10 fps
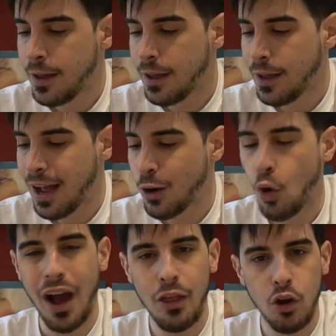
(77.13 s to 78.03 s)
Eh,
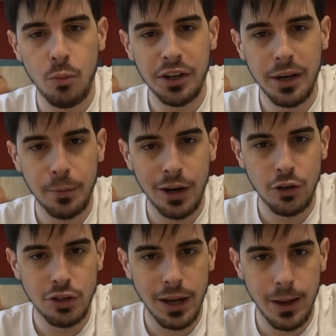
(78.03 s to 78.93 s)
alocado como ayer por la
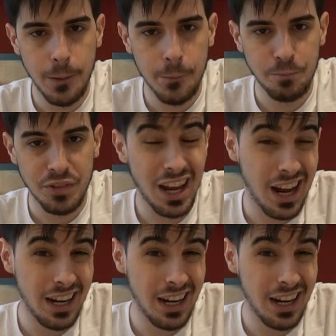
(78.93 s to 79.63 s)
noche en,